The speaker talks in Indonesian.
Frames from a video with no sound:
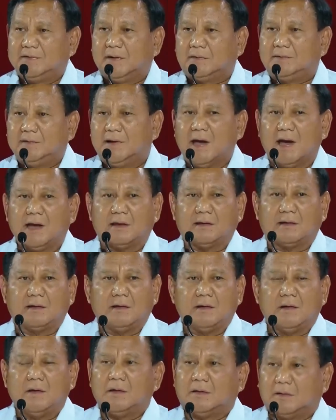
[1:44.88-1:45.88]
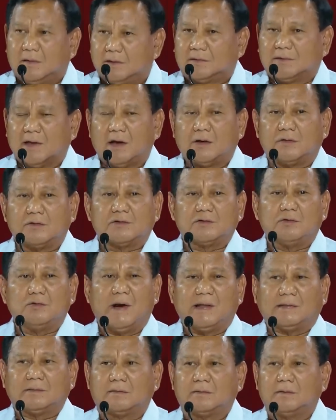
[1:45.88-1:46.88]
bisa tidak, kita harus
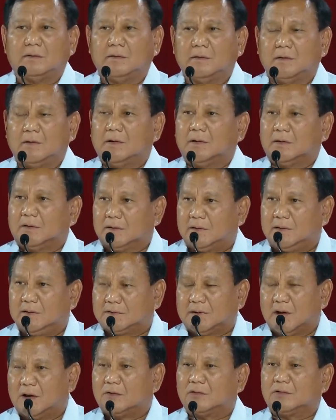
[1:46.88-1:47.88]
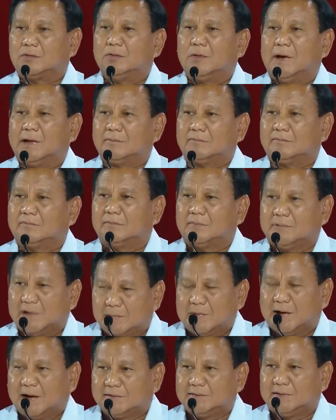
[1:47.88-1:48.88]
kuat. Kita harus kuat.
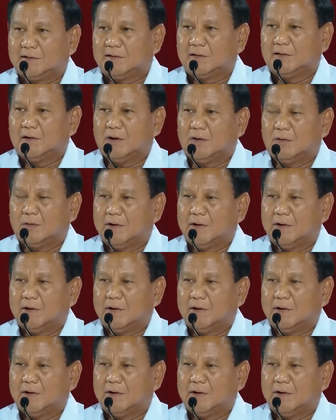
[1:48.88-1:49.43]
Terima kasih.